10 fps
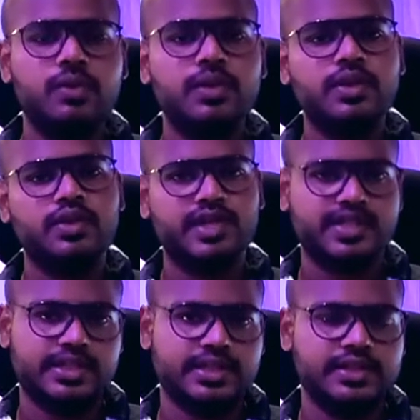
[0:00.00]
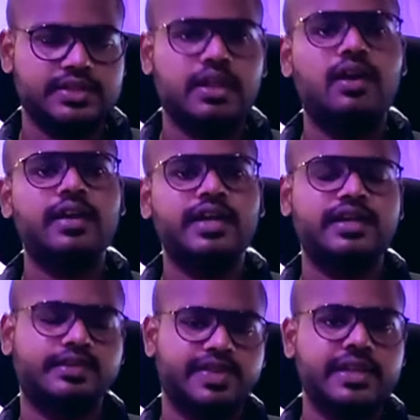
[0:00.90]
ஒரு ஒருத்தரோட ஸ்ட்ராங்
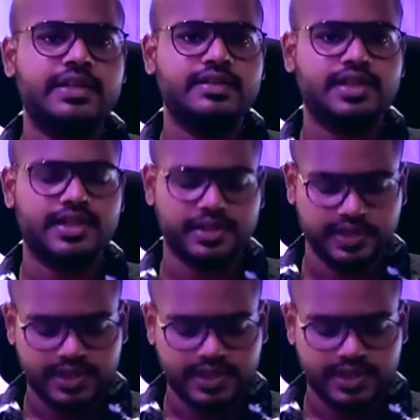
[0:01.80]
என்ன வீக்னஸ் என்ன